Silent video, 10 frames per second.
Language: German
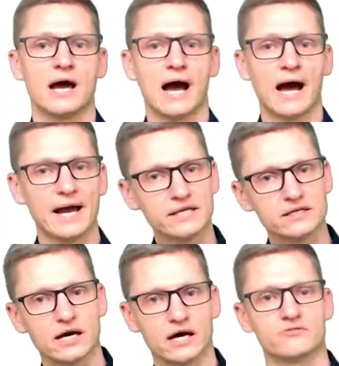
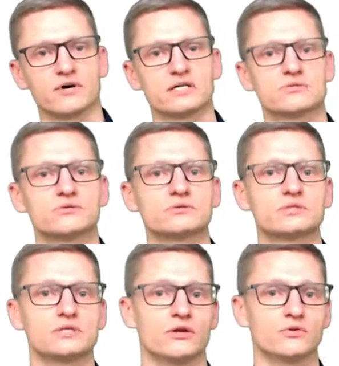eine Anweisung,
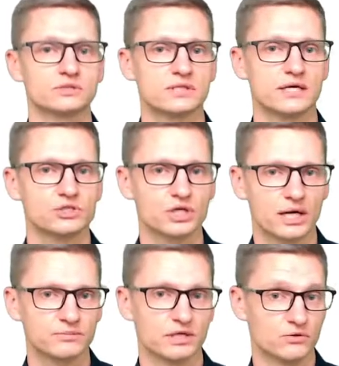die der Nutzer
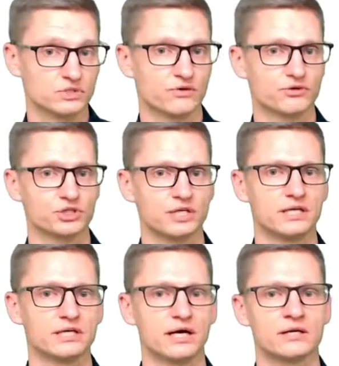hinschreibt, die der Nutzer
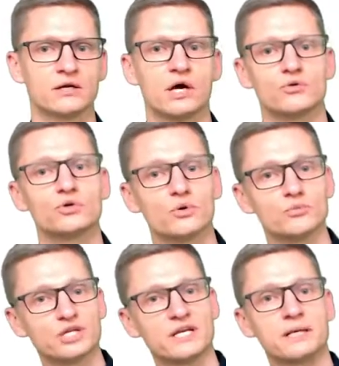verstehen kann, unter
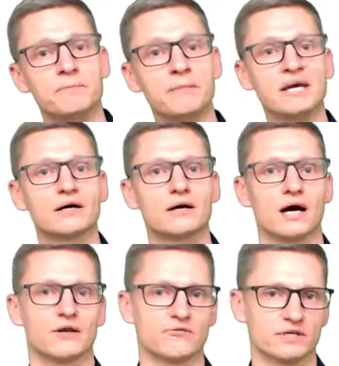Umständen in mehrere
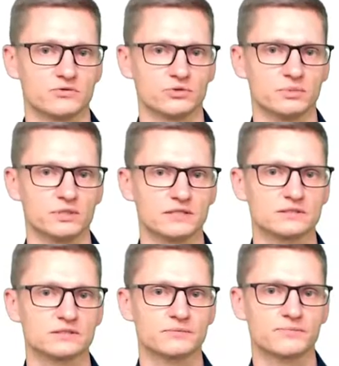Anweisungen
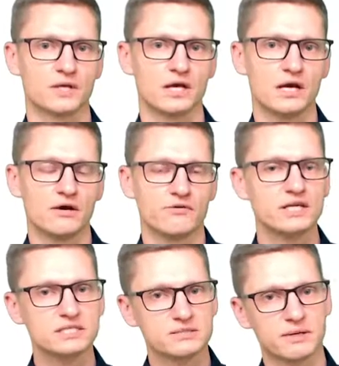übersetzt. Wenn
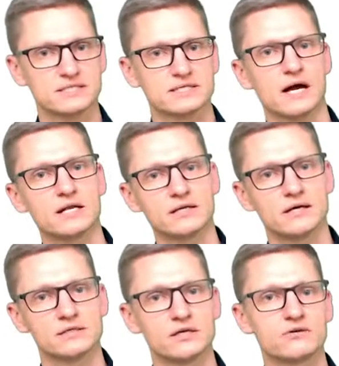ich zwei Zahlen
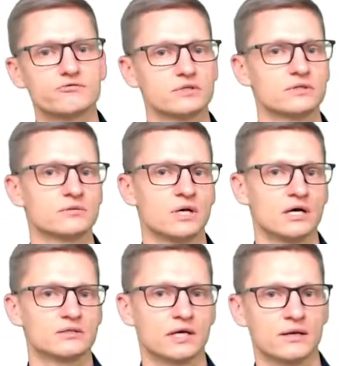addieren will,
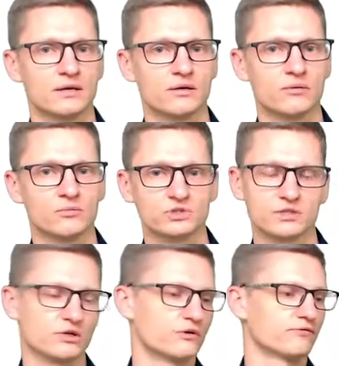dann muss
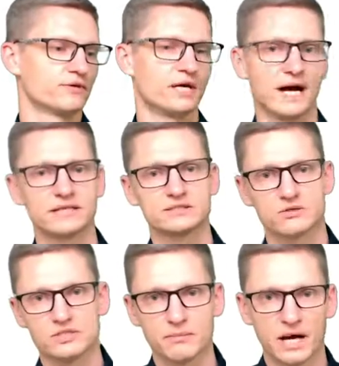ich irgendwie eins
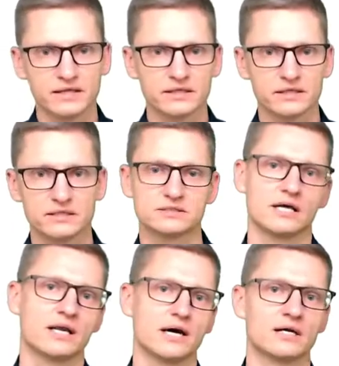aus dem einen Register
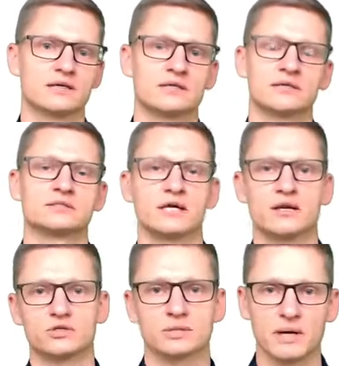laden, das
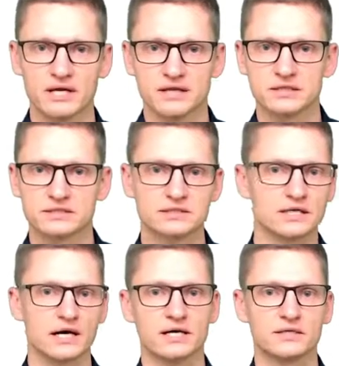andere aus dem anderen Register
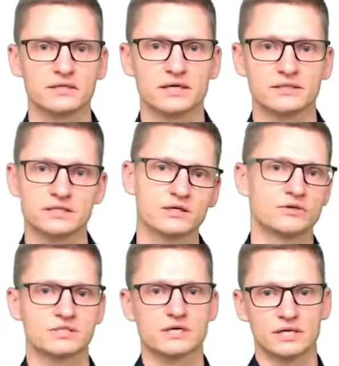laden, die addieren
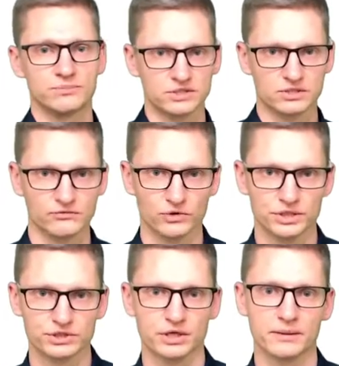und das Ergebnis irgendwo
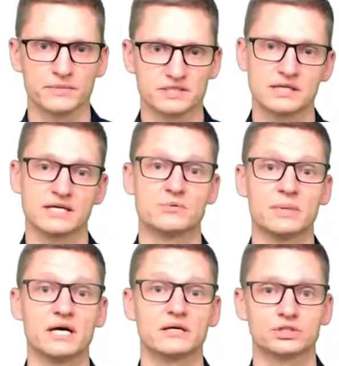hinschreiben. Das sind also
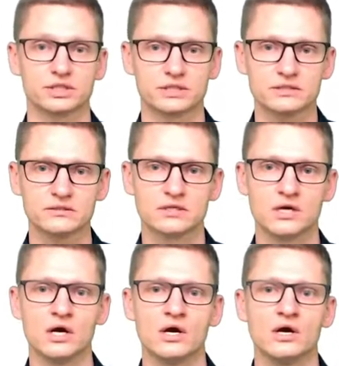mehrere Schritte.
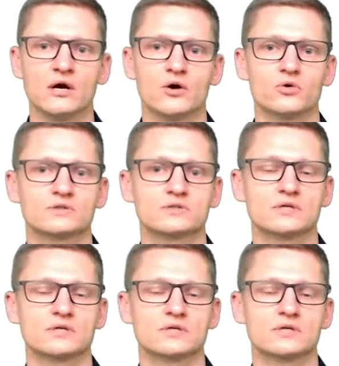Und